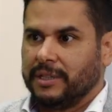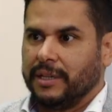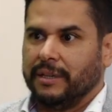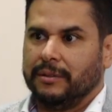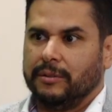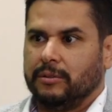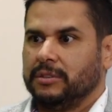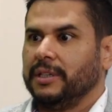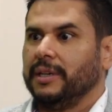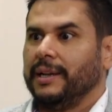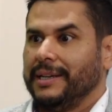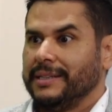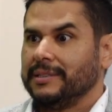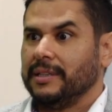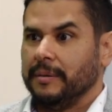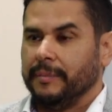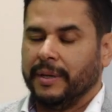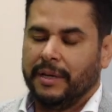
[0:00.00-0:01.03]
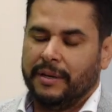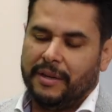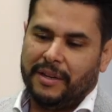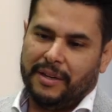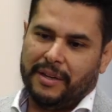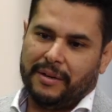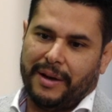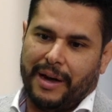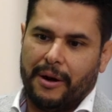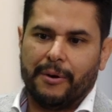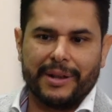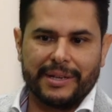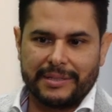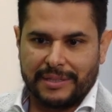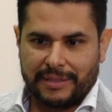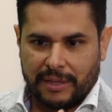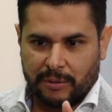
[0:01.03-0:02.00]
se, no lastime.
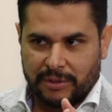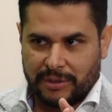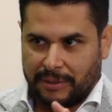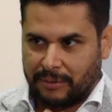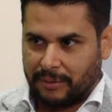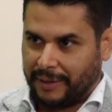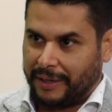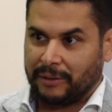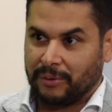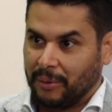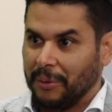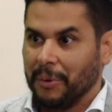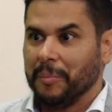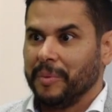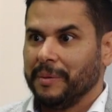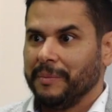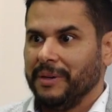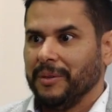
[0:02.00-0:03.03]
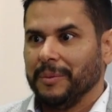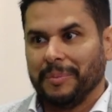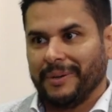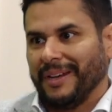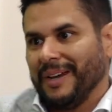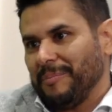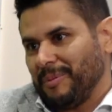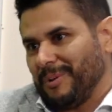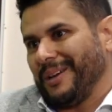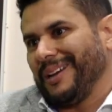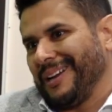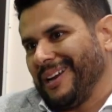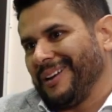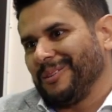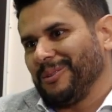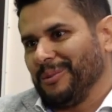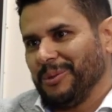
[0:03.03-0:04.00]
Ahora se está usando cartón comprimido. ¿Por qué? Porque el
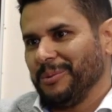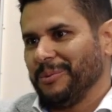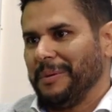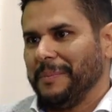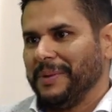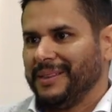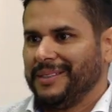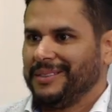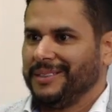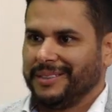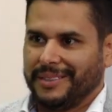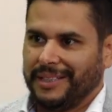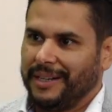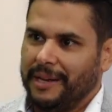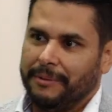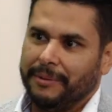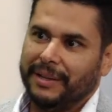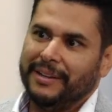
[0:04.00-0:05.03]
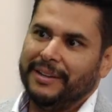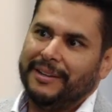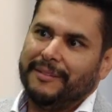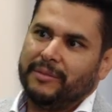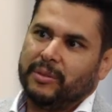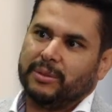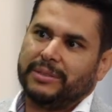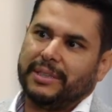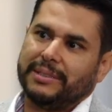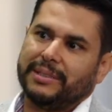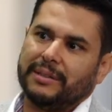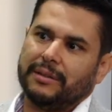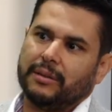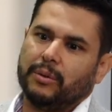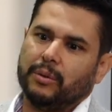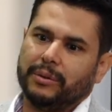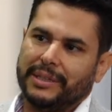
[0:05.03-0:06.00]
cartón obviamente es reciclable. Entonces,
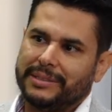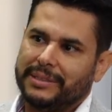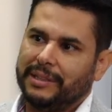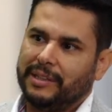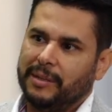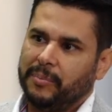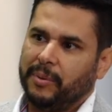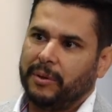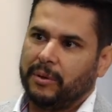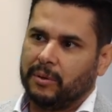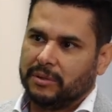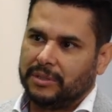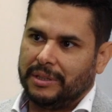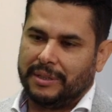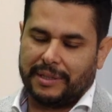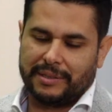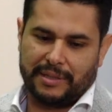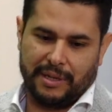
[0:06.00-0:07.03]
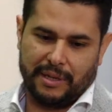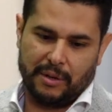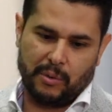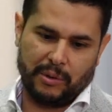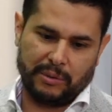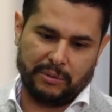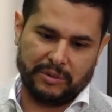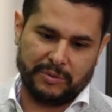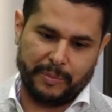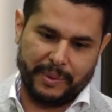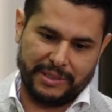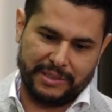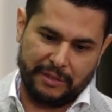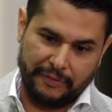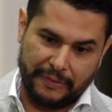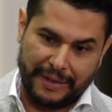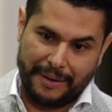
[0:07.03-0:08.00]
con ese tipo de cositas, en cuanto
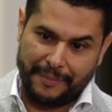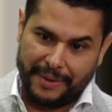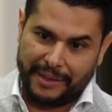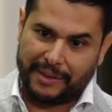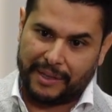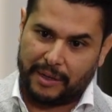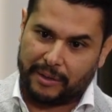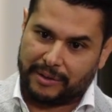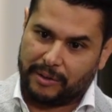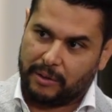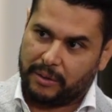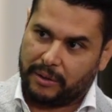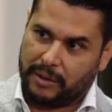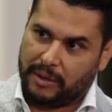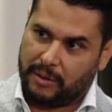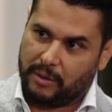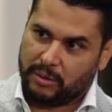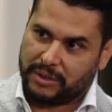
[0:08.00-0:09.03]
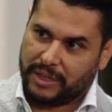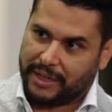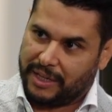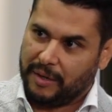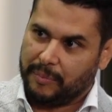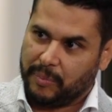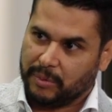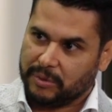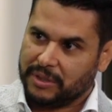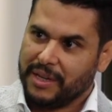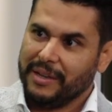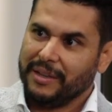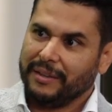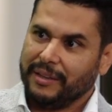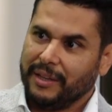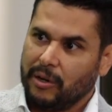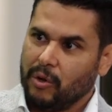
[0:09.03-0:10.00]
específicamente eh, los equipos,
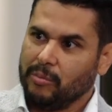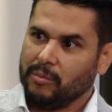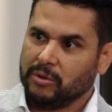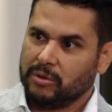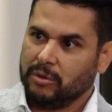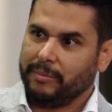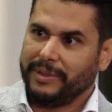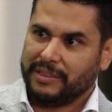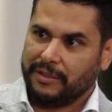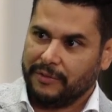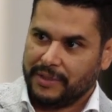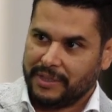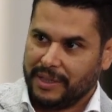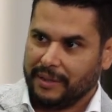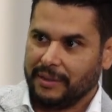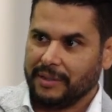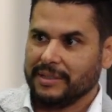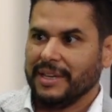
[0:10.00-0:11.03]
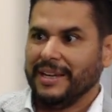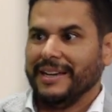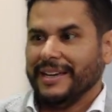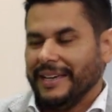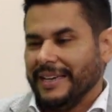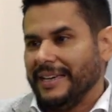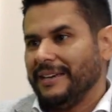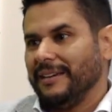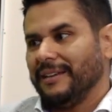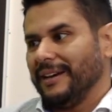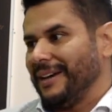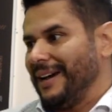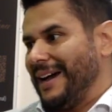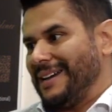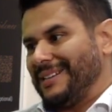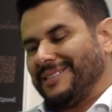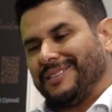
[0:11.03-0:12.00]
de cómo son más eficientes y
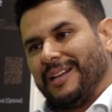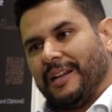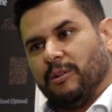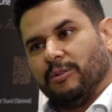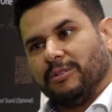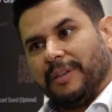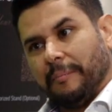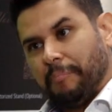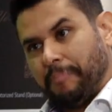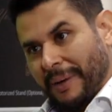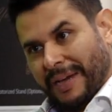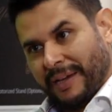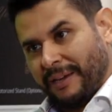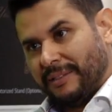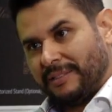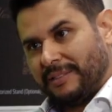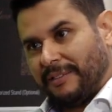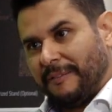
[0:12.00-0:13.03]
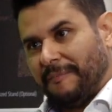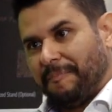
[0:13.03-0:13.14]
hasta los empaques,